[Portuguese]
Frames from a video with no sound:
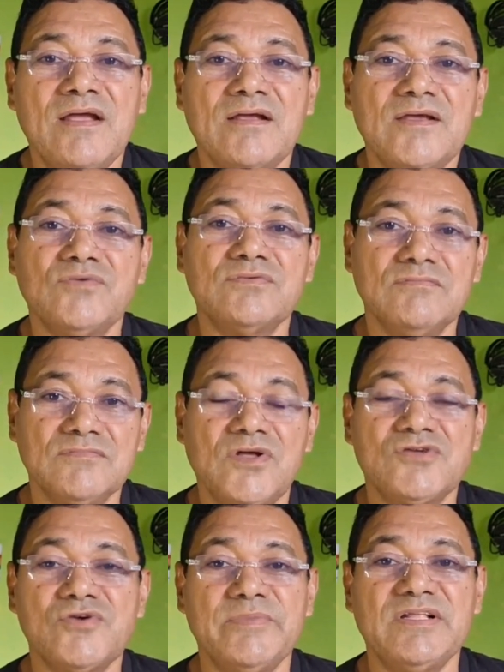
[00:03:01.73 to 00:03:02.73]
É, que é o
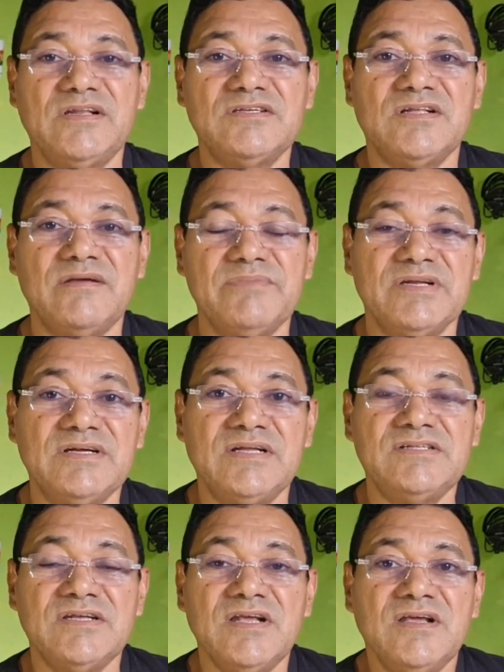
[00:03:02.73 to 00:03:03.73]
nosso comentarista na
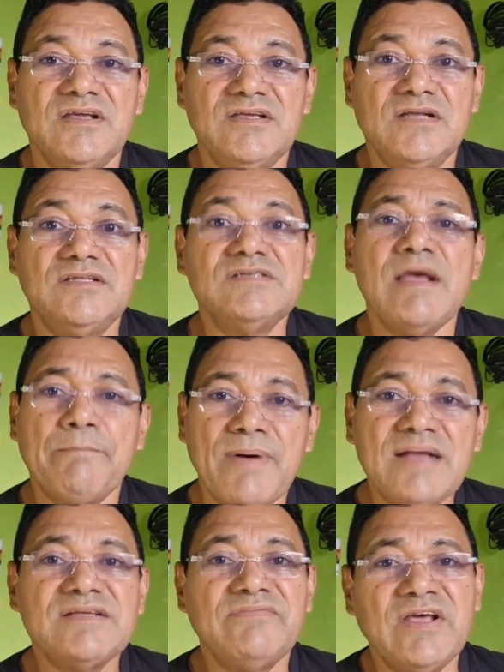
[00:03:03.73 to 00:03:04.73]
Mirante. E ele disse,
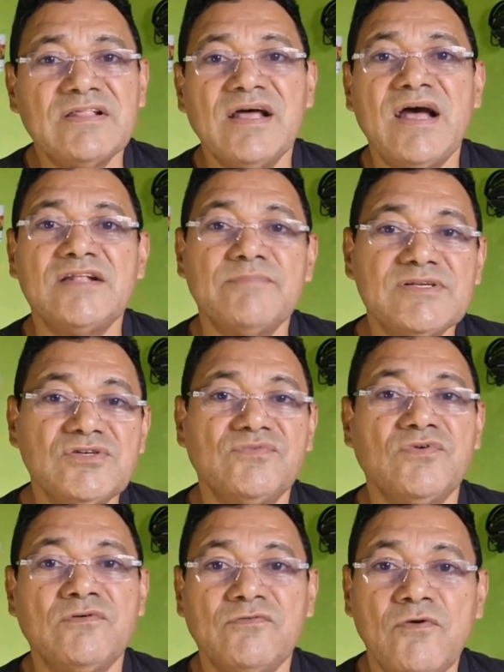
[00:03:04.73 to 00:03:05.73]
rapaz, é verdade, mas
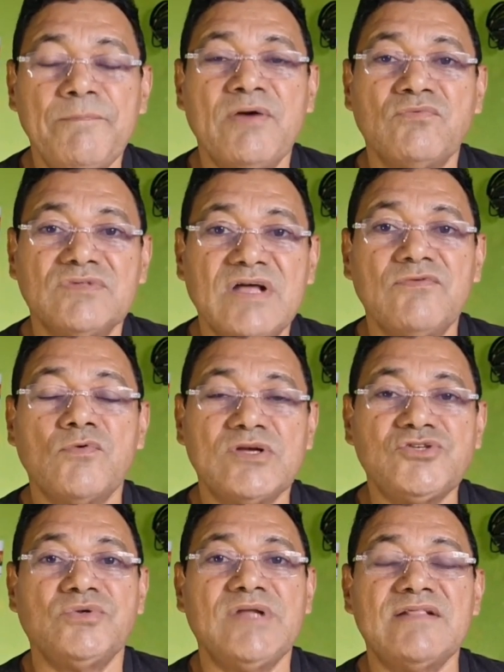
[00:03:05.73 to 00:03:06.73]
eu vou, vou perguntar, vou
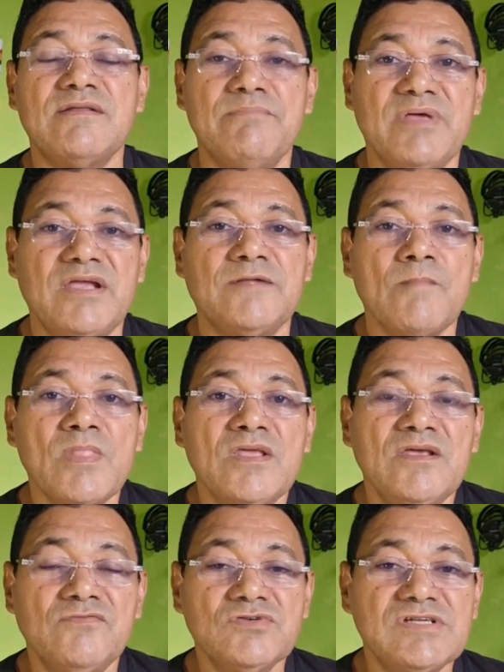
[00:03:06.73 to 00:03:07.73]
questionar também
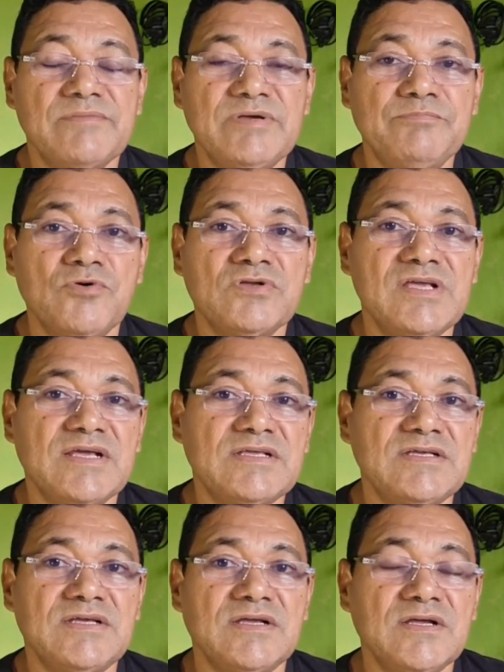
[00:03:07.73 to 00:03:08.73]
e vou saber por que,
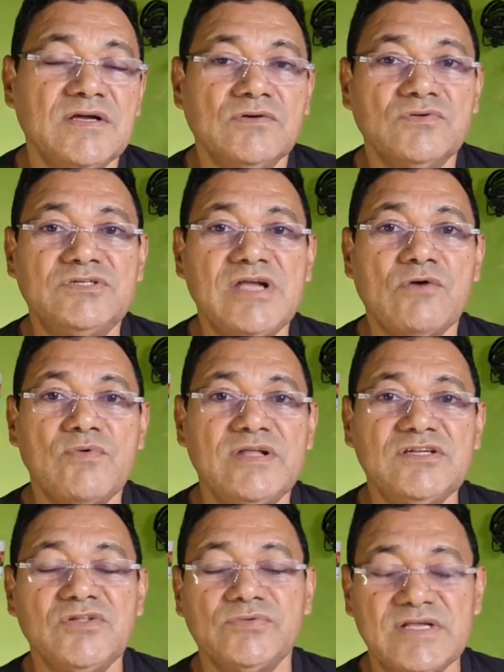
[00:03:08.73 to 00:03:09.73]
que o Thiago
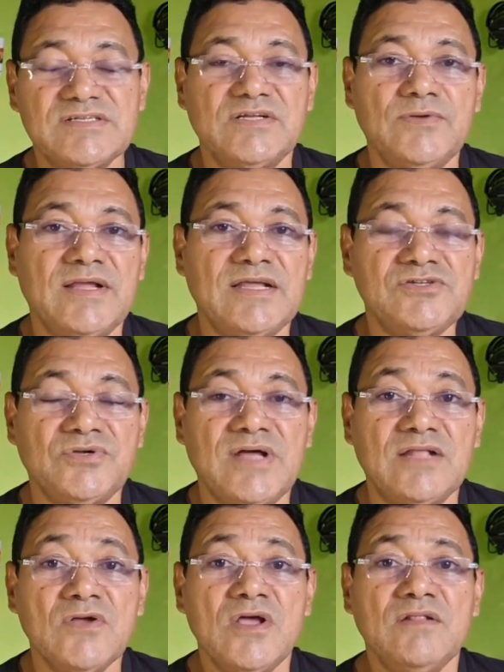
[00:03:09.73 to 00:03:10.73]
Enes não está sendo
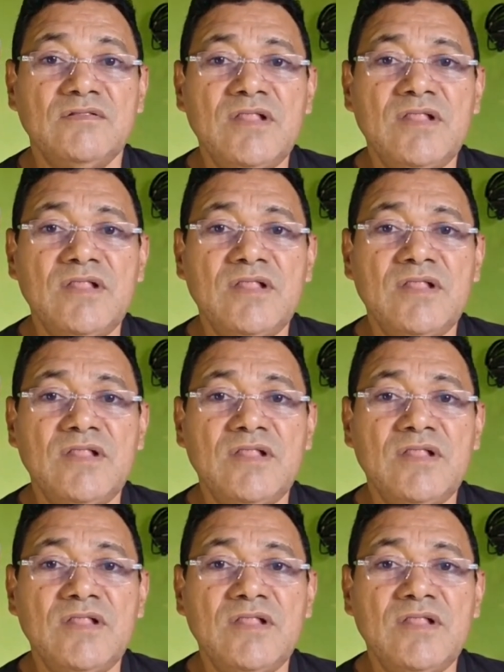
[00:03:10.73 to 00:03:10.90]
relacionado.